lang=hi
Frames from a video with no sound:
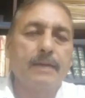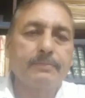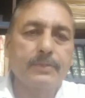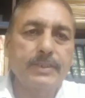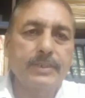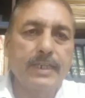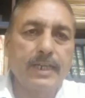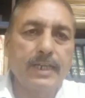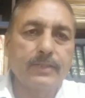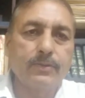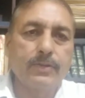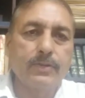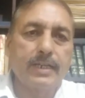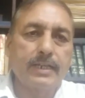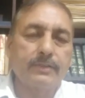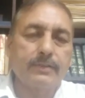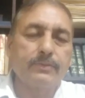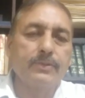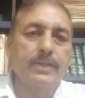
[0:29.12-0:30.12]
आपको याद
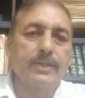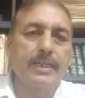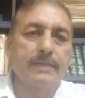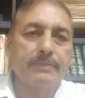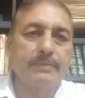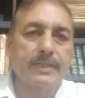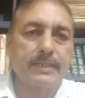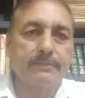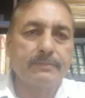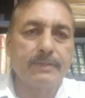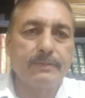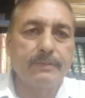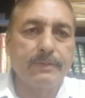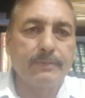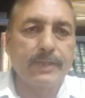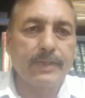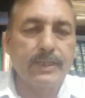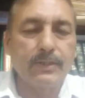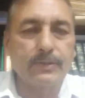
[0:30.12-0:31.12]
होगा कि वो एक मुकदमे
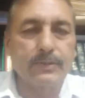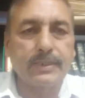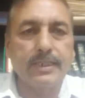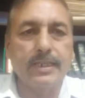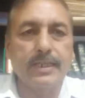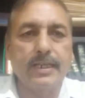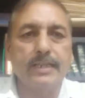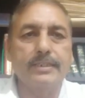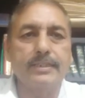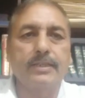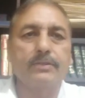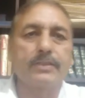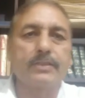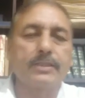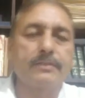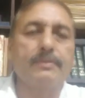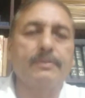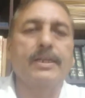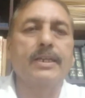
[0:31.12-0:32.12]
में बरी होते हैं या
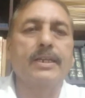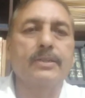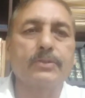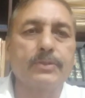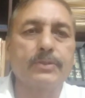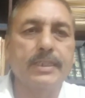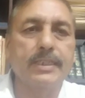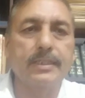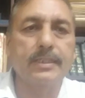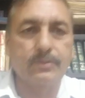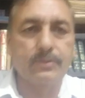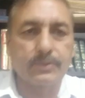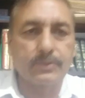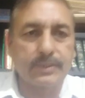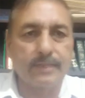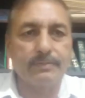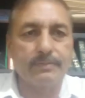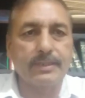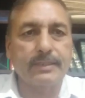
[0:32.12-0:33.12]
उनकी ज़मानत होती है
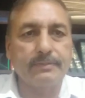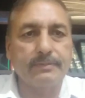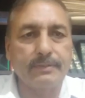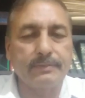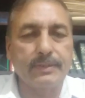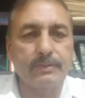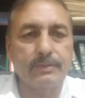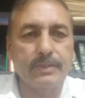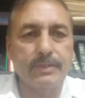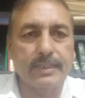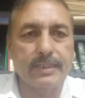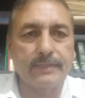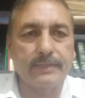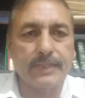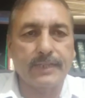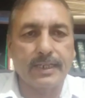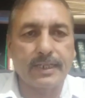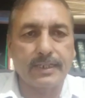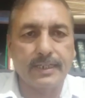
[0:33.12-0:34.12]
दूसरे मुकदमे में उन्हें
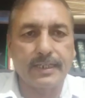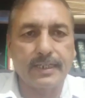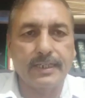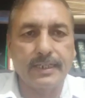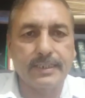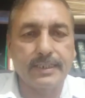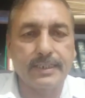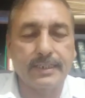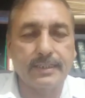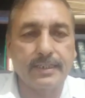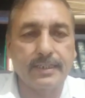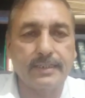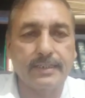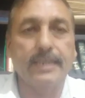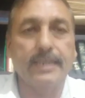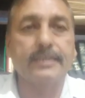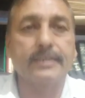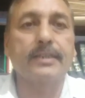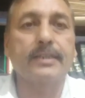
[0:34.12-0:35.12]
गिरफ़्तार कर लिया जाता
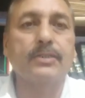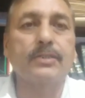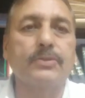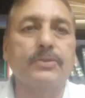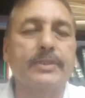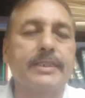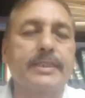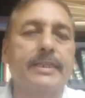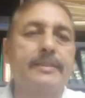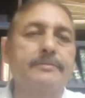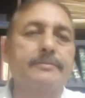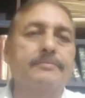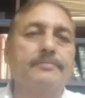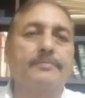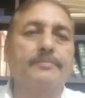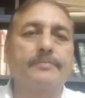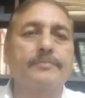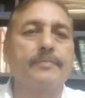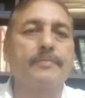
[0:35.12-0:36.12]
है ये ऐसा क्यों होता है
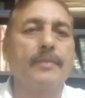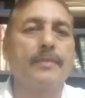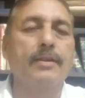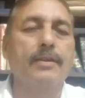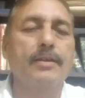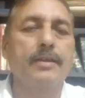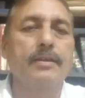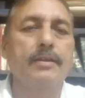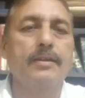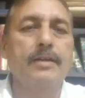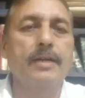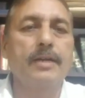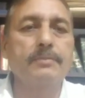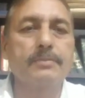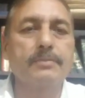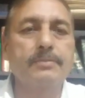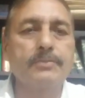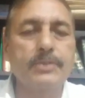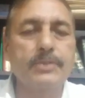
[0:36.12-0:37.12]

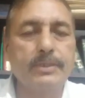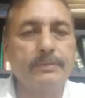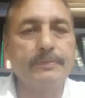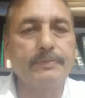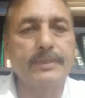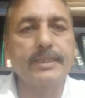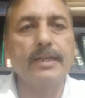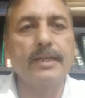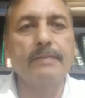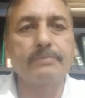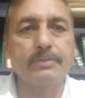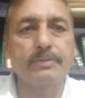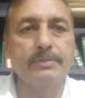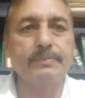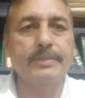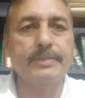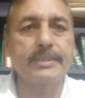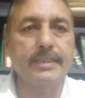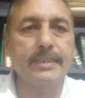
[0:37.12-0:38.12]
हम मुझे भी पता है
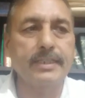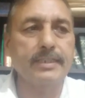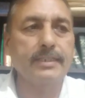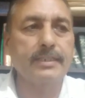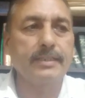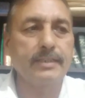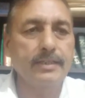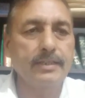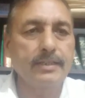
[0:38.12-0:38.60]
आपको भी पता है